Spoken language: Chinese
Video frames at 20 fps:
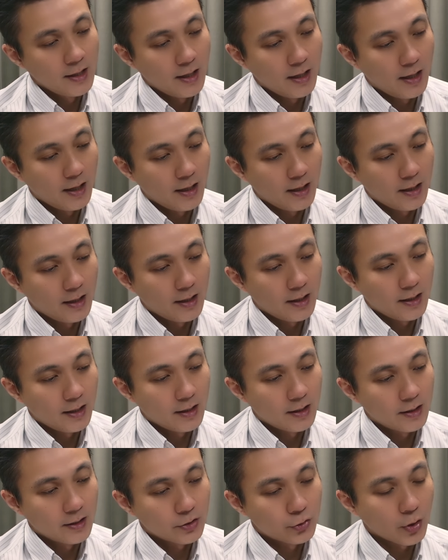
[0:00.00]

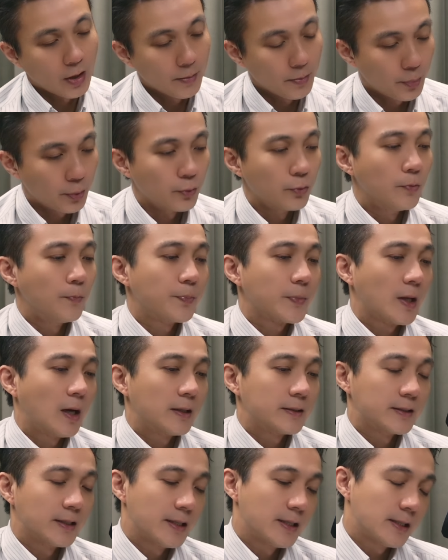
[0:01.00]
啊，川普啊
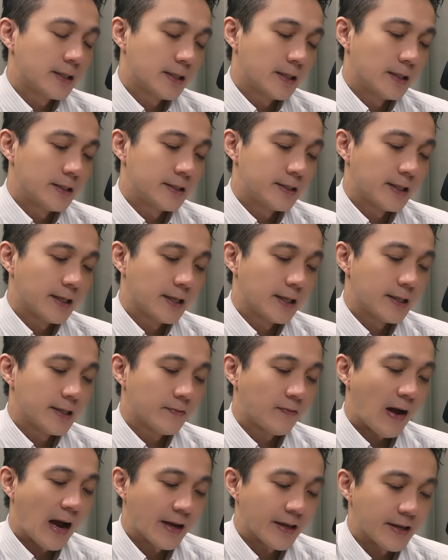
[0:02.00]
的一个一些
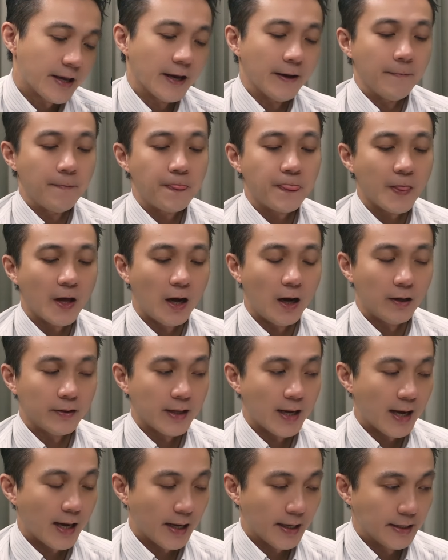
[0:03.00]
发言啊，
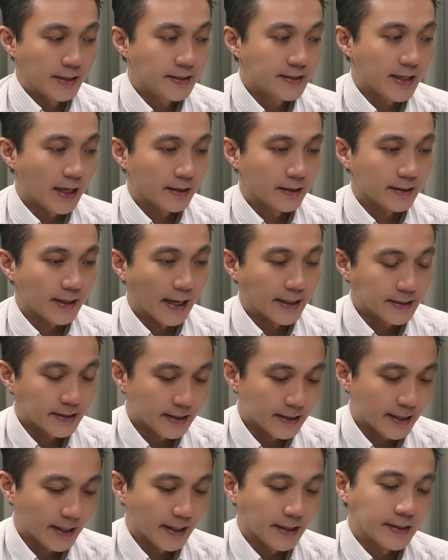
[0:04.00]
那影响了台
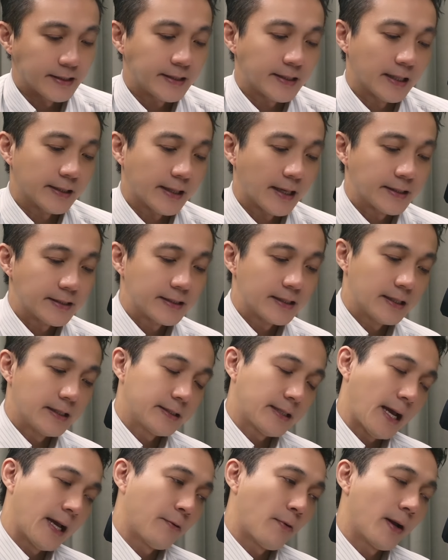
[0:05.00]
积电，影响台积电
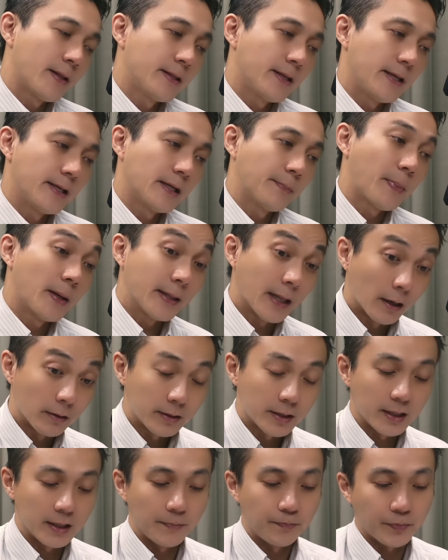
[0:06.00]
台湾的一个半导
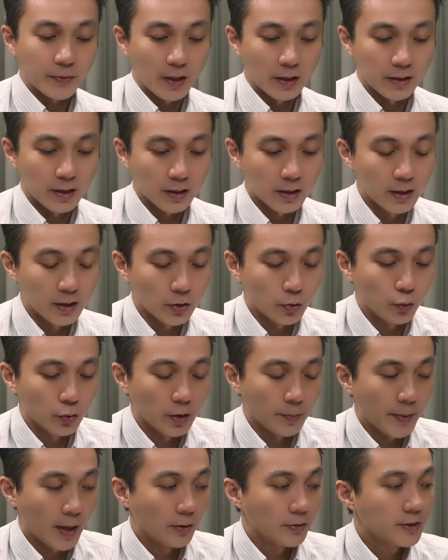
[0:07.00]
体啊的个股
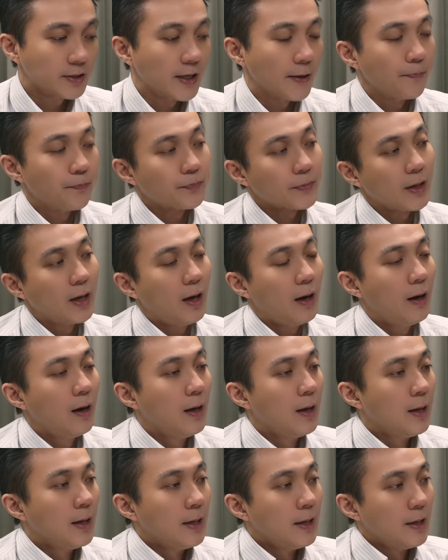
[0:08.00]
的表现啊，
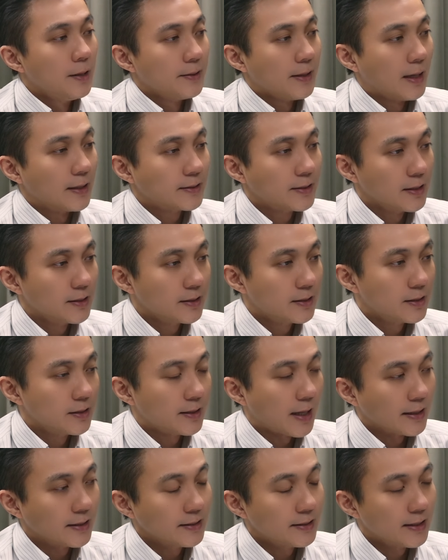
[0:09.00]
那甚至
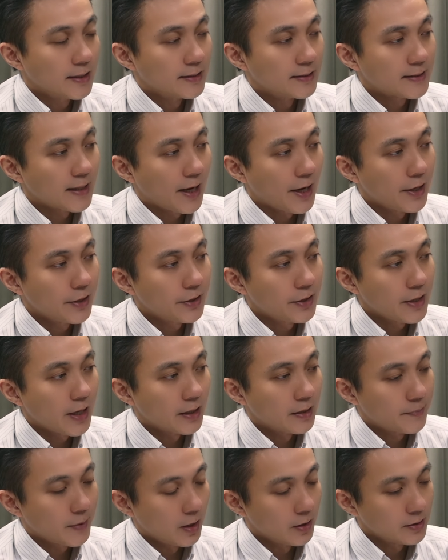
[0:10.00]
台积电在
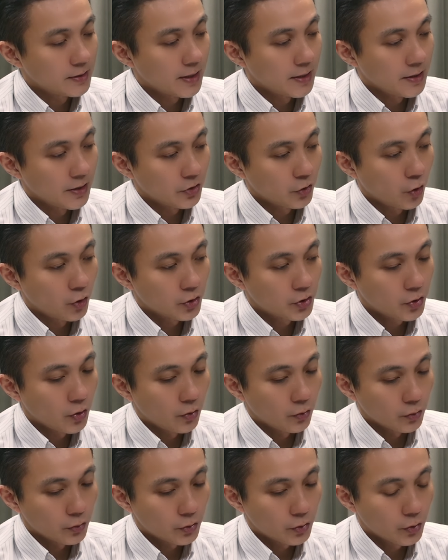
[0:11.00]
ADR 的表现也都
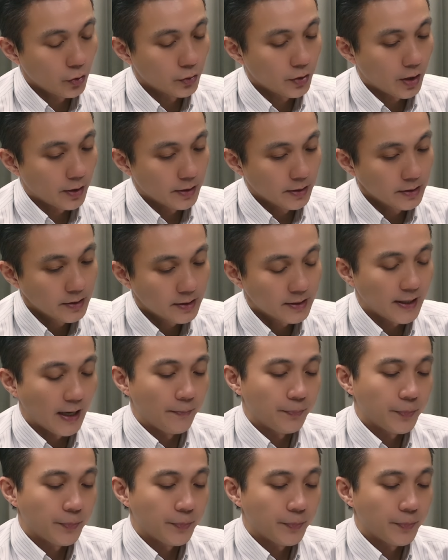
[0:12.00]
受受到影响